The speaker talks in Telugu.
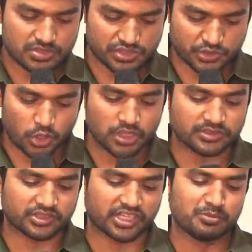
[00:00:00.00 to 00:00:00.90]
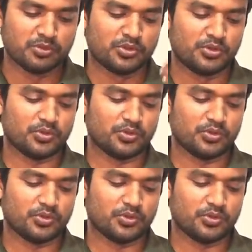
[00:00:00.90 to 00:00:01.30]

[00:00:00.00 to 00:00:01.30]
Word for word: స్తోత్రము